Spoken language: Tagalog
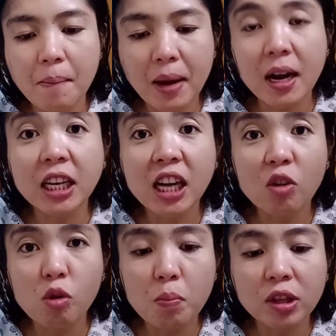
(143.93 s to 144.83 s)
Parang hindi
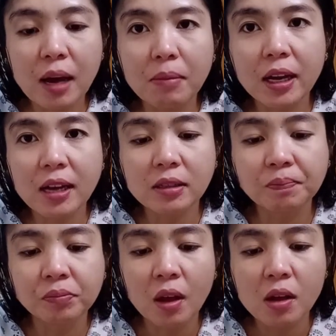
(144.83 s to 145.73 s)
ako komportable guys.
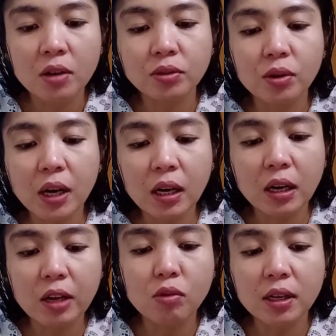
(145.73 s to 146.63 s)
So
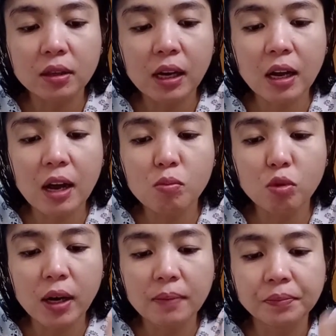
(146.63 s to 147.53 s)
naliligo ka talaga ako
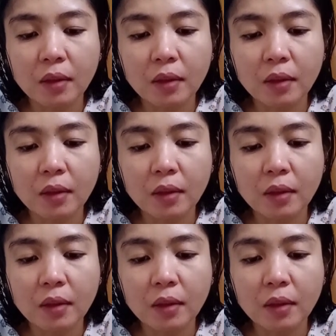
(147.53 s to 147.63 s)
muna